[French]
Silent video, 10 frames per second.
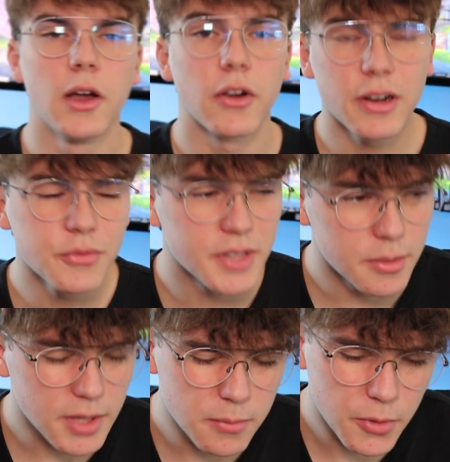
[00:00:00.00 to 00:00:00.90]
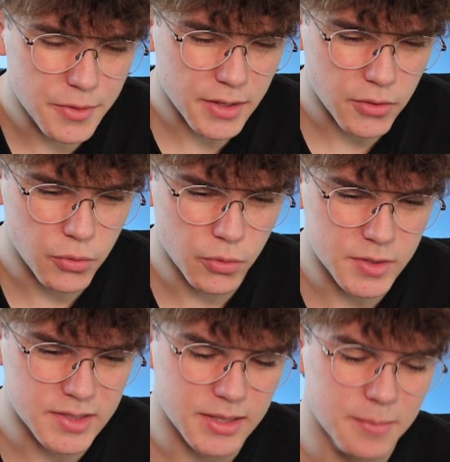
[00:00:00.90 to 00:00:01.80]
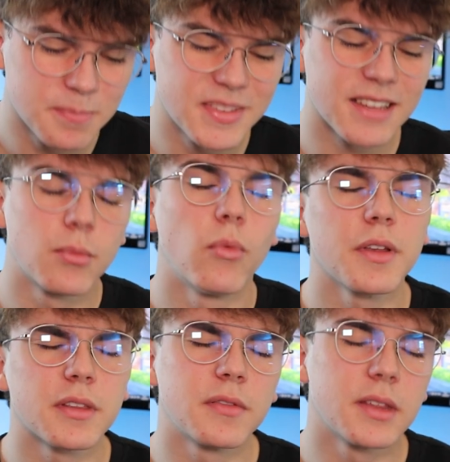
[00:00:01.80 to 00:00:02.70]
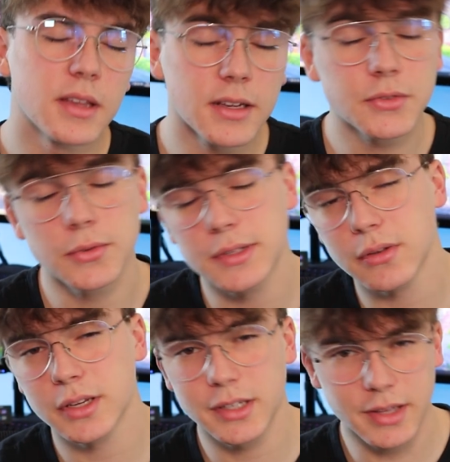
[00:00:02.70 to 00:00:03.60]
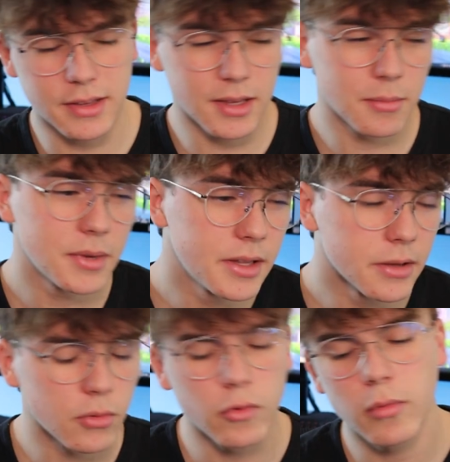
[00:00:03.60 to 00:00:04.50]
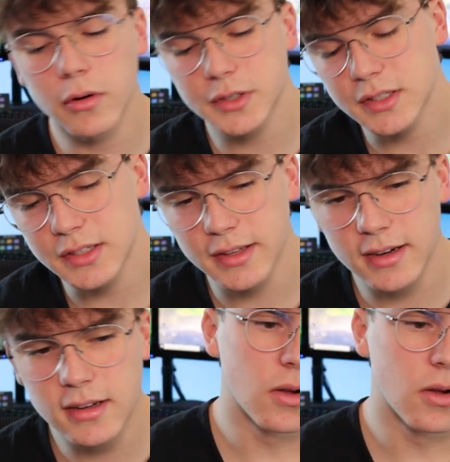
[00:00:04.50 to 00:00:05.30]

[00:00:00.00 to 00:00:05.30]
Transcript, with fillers: Alors là, vous allez peut-être me dire que c'est peut-être moins efficace que si on achète un camlink, qu'on le branche, etc.